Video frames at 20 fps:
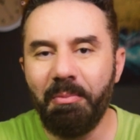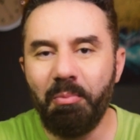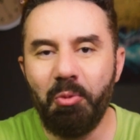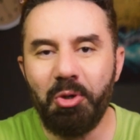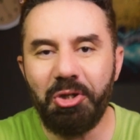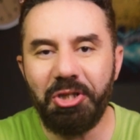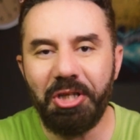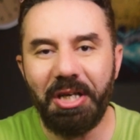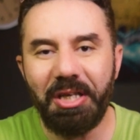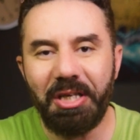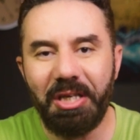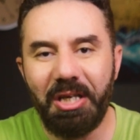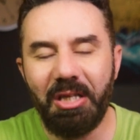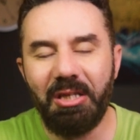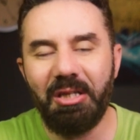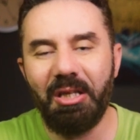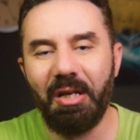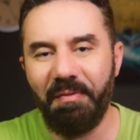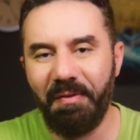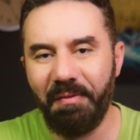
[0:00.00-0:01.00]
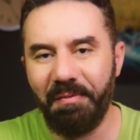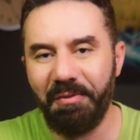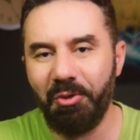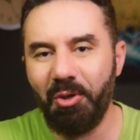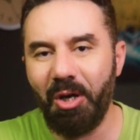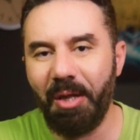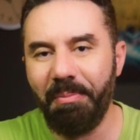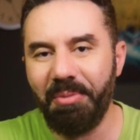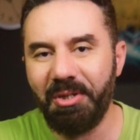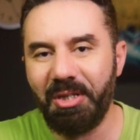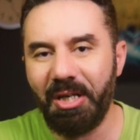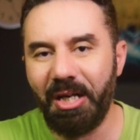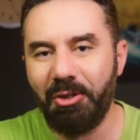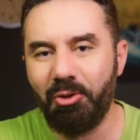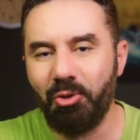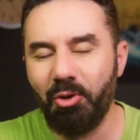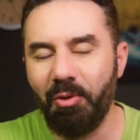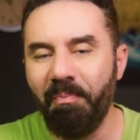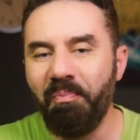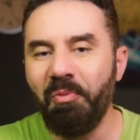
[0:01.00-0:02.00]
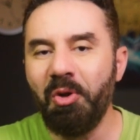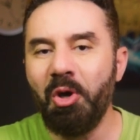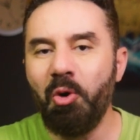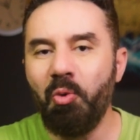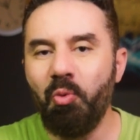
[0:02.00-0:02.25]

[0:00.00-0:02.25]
مزعج جدا في الفيديوهات بتاعتهم